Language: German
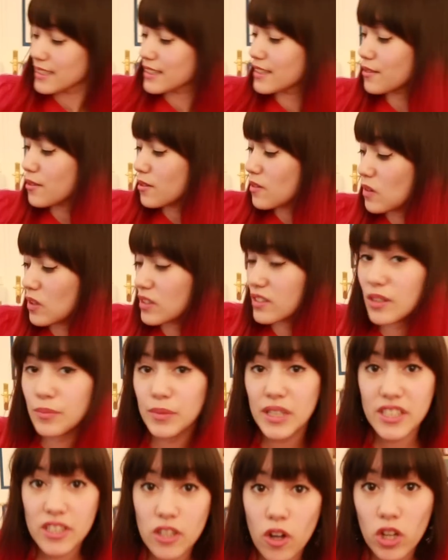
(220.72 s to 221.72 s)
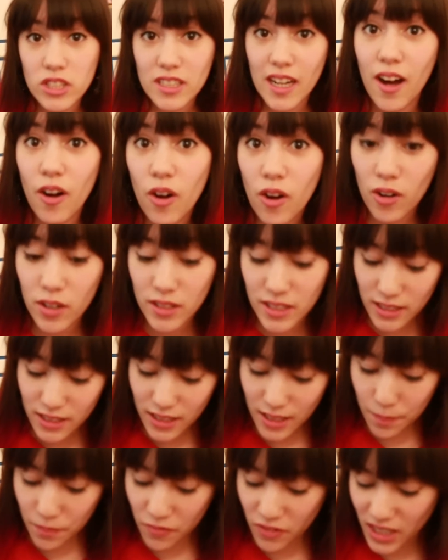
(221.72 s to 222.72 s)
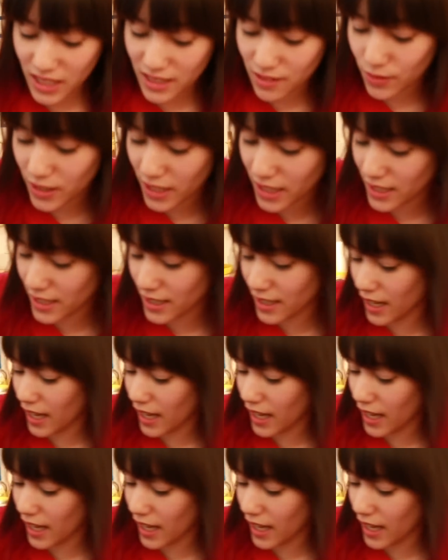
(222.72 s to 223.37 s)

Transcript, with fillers: So, unsere Milch kocht auch und das kippen wir jetzt wieder hier